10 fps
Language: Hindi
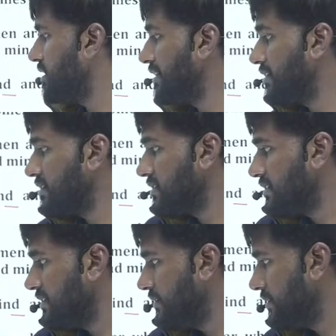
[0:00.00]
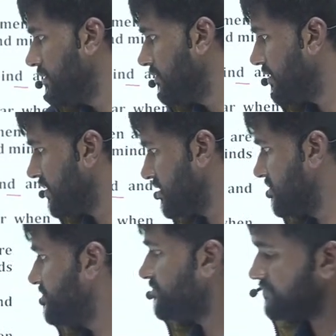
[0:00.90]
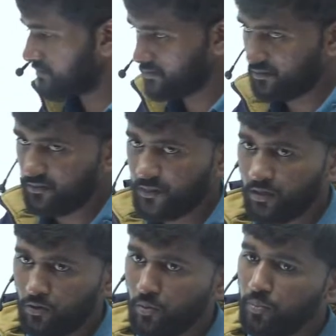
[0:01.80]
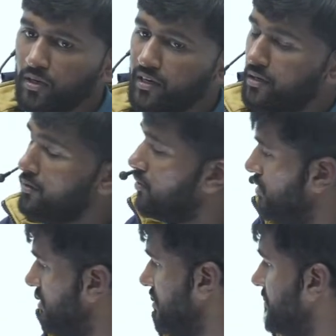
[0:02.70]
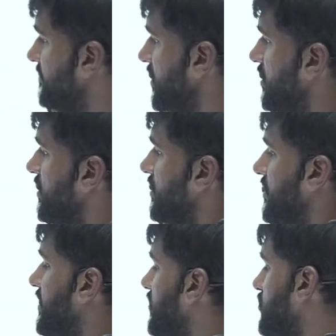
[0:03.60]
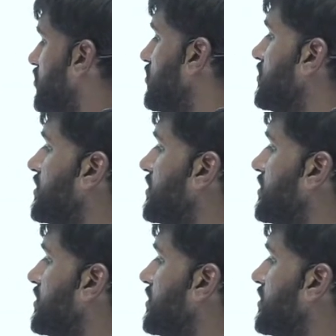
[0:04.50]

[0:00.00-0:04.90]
ठीक करता है फ्रेज टू पुट इट इन ऑर्डर ठीक है उसको